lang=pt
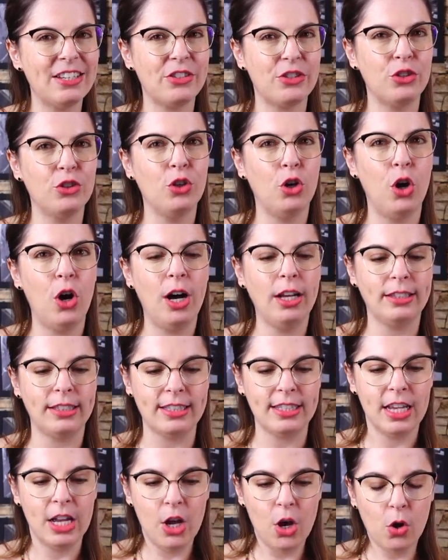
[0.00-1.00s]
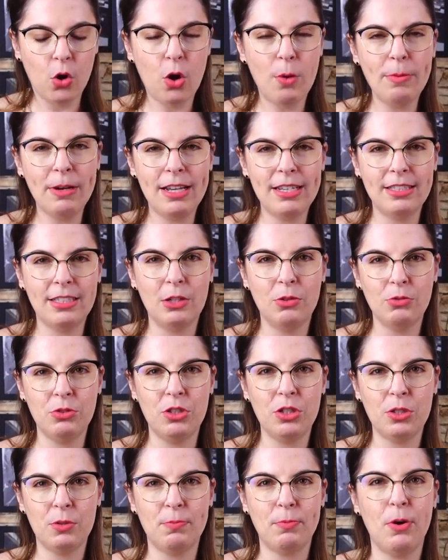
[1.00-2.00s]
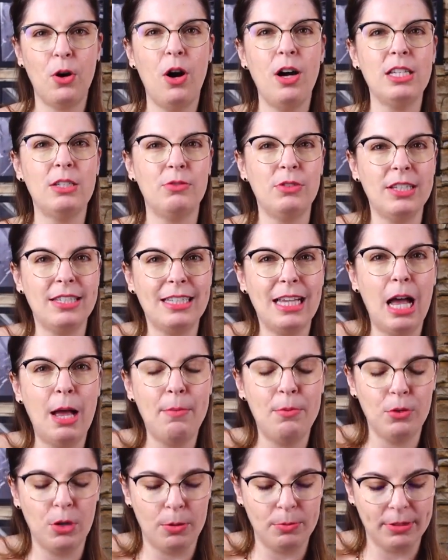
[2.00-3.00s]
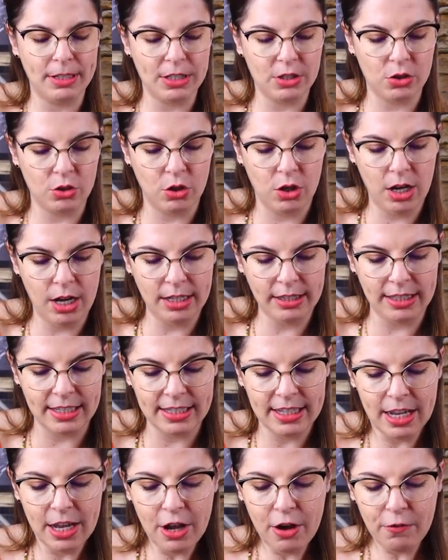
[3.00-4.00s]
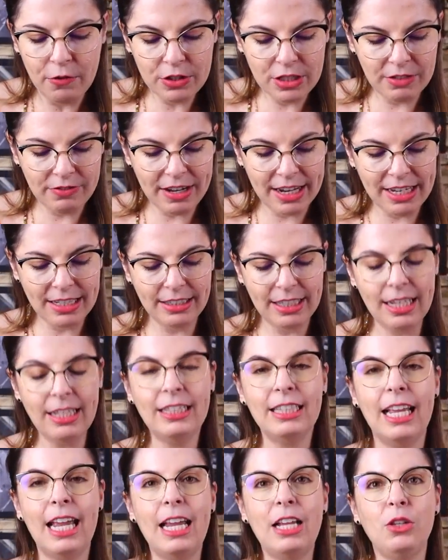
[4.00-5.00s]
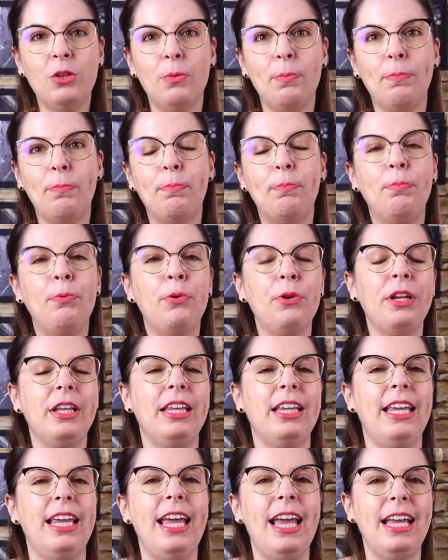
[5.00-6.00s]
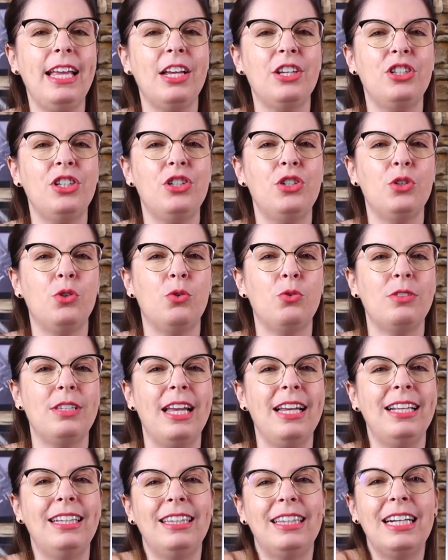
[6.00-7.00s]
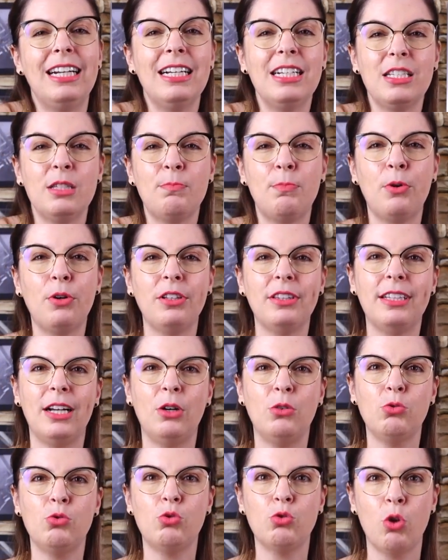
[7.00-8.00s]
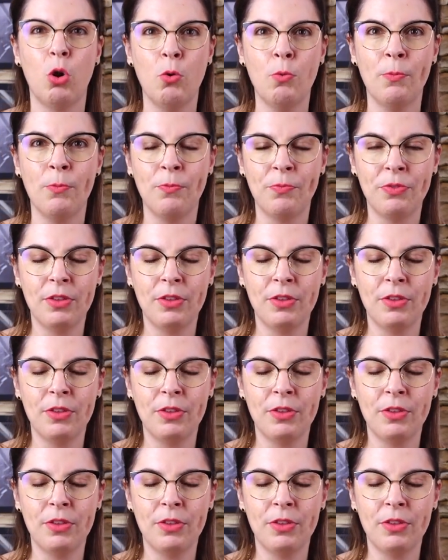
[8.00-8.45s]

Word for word: as notas, como elas estão dispostas, você sabe o nome das notas, você vai entendendo por que, que a gente consegue transportar o som.